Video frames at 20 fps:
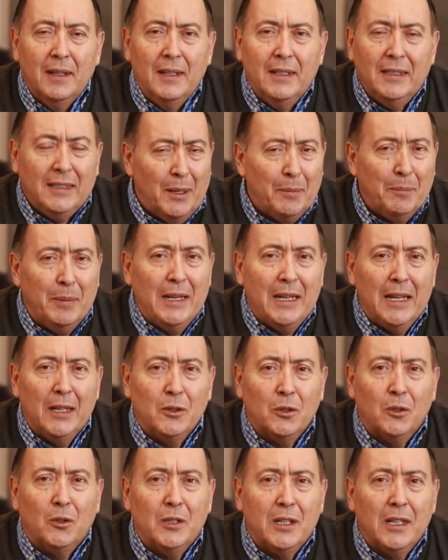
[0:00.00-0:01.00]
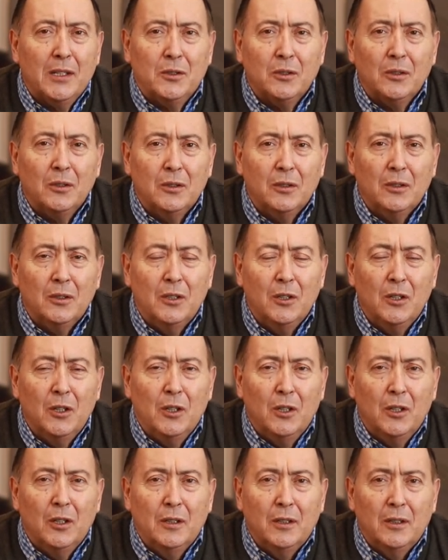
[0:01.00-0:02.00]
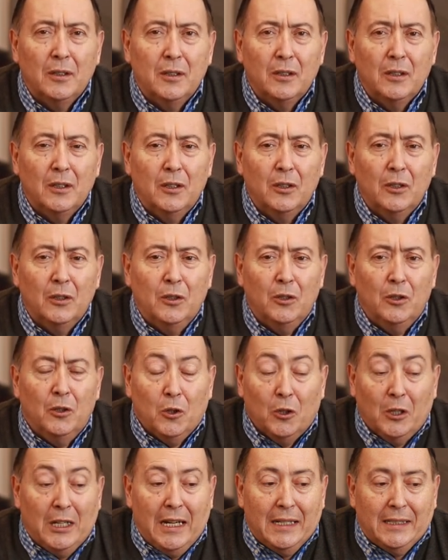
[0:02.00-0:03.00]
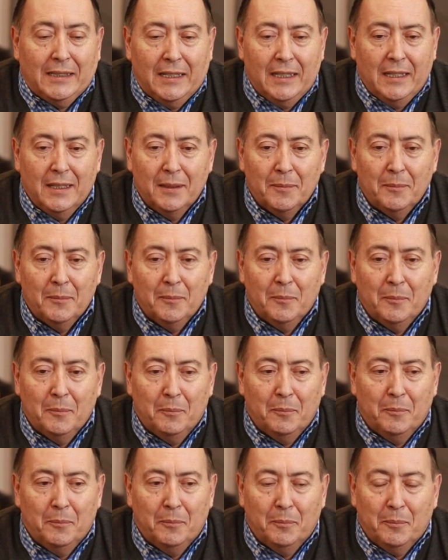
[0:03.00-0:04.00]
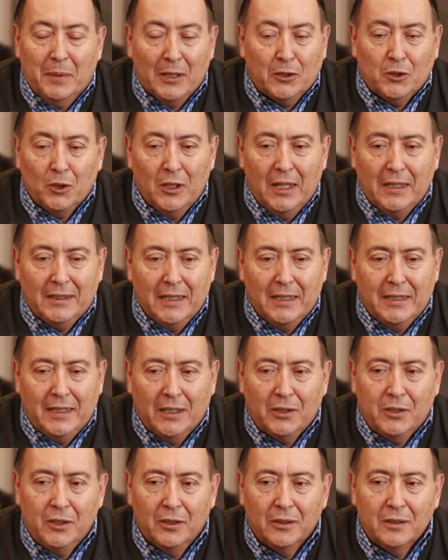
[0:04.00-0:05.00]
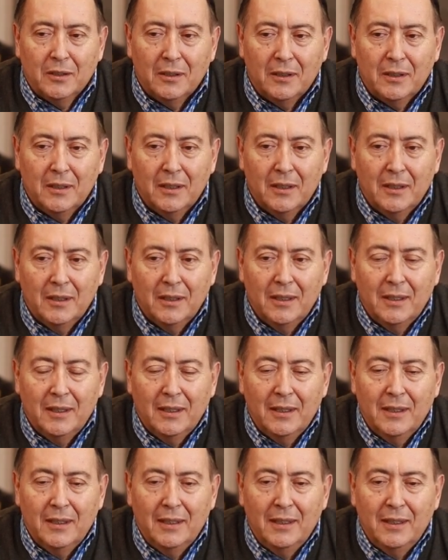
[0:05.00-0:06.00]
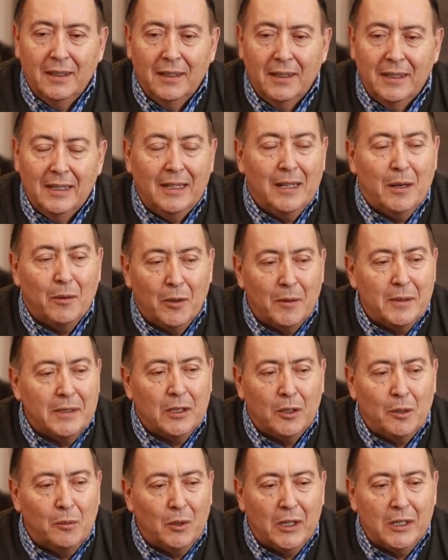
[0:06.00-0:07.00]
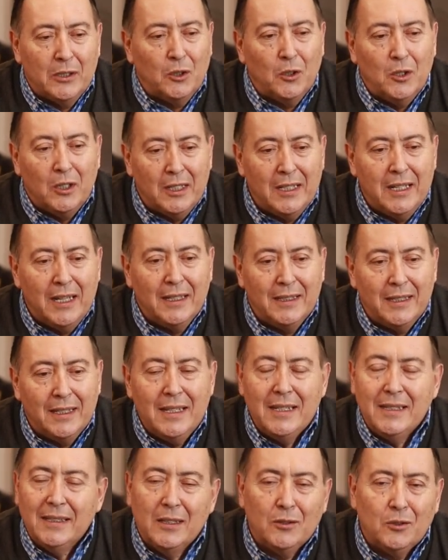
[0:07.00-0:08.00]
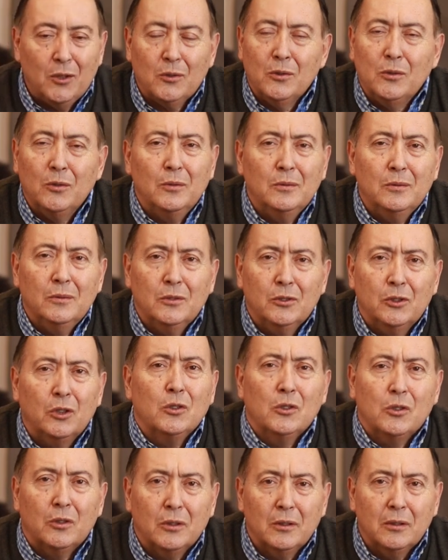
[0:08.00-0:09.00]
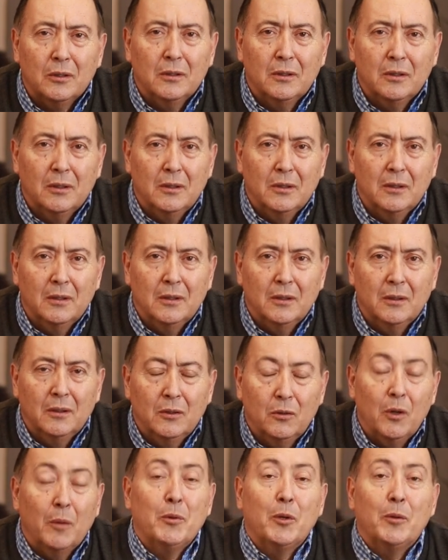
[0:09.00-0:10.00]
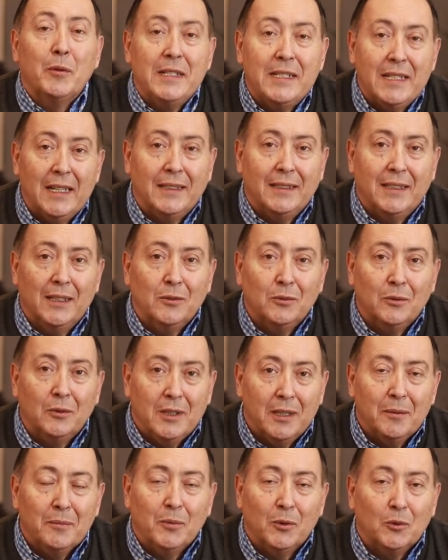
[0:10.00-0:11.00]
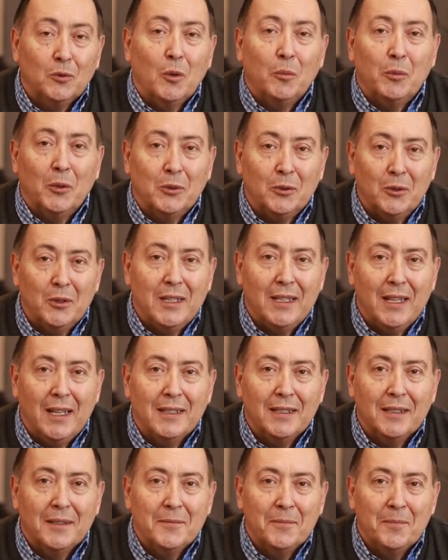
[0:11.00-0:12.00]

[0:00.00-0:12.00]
Estás peleando con eso, lograste, pasó la tentación y el diablo a veces como que sonríe, te dice, sos un sonso, no aprovechaste tu tiempo, tu oportunidad.